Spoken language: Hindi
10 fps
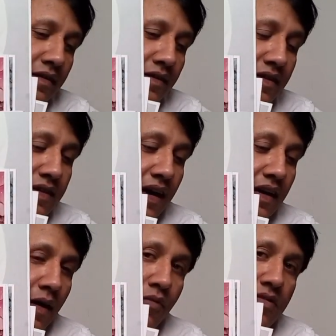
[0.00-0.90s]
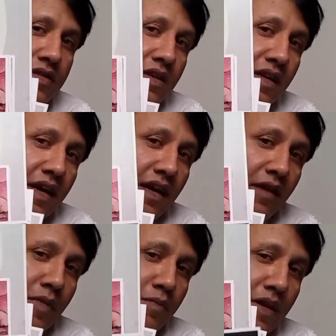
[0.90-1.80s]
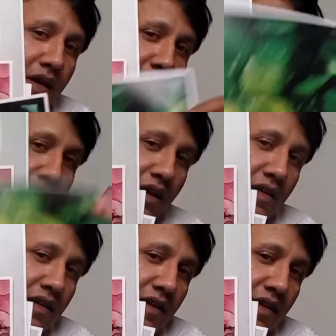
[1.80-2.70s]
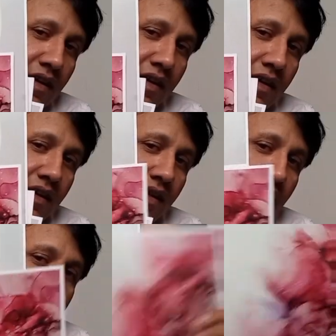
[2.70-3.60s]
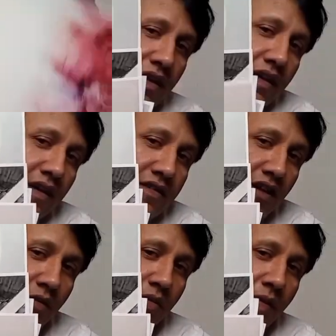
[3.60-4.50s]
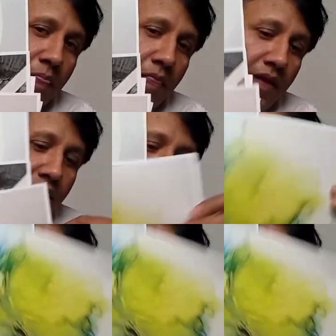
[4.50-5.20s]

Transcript: डिज़ाइन आपको सीखने के लिए मिलेंगे ओके ना ओके ये सब